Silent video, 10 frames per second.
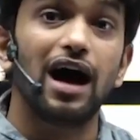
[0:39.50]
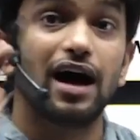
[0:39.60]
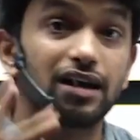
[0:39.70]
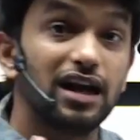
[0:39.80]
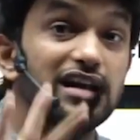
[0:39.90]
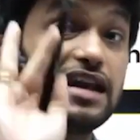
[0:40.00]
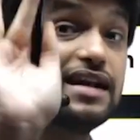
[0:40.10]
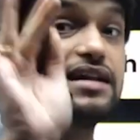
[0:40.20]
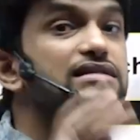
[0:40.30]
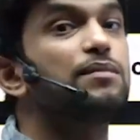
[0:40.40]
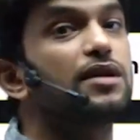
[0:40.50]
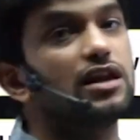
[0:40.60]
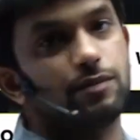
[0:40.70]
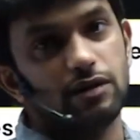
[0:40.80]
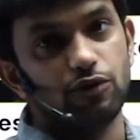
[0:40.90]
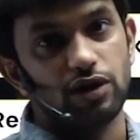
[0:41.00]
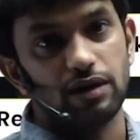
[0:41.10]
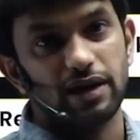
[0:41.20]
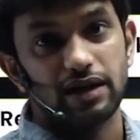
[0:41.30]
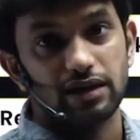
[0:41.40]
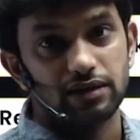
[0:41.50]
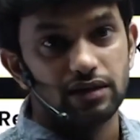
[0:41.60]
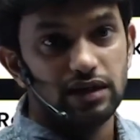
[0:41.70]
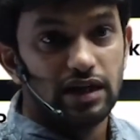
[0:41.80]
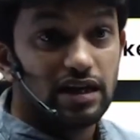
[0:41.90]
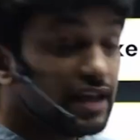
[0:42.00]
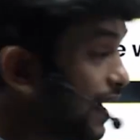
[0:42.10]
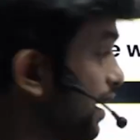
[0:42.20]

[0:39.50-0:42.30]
ஆனா நீட் எக்ஸாம் கிளியர் பண்ண முடியல மாட்டேங்குது ஏன்